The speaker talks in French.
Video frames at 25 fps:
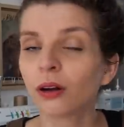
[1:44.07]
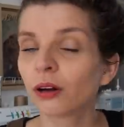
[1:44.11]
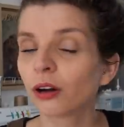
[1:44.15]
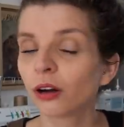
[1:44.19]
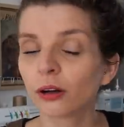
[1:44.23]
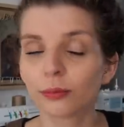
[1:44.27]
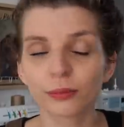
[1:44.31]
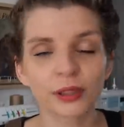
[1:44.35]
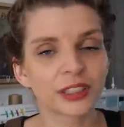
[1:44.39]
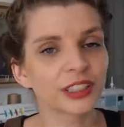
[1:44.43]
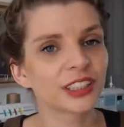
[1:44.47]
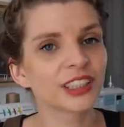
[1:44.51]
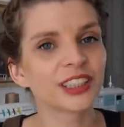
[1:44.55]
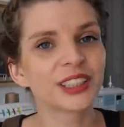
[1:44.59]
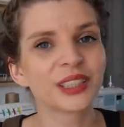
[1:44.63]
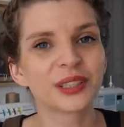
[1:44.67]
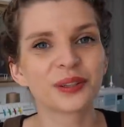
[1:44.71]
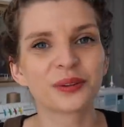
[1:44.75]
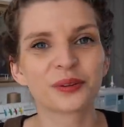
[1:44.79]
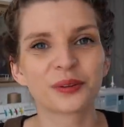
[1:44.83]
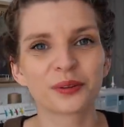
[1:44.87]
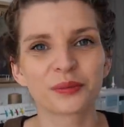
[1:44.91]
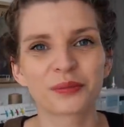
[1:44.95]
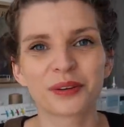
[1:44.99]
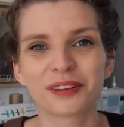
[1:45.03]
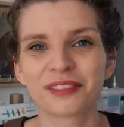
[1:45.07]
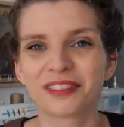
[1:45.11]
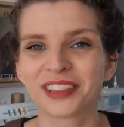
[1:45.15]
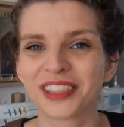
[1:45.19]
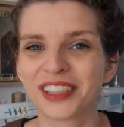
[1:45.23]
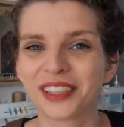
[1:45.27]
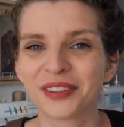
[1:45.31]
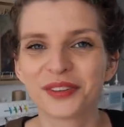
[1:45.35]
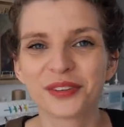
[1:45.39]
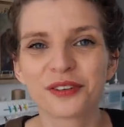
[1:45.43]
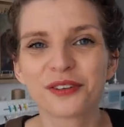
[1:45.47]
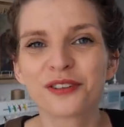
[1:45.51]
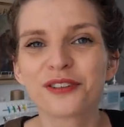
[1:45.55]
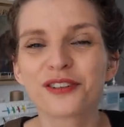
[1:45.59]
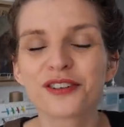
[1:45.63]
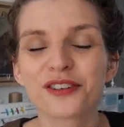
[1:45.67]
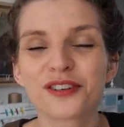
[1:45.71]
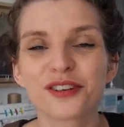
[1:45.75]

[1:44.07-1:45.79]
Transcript: comme indiqué sur ma vidéo,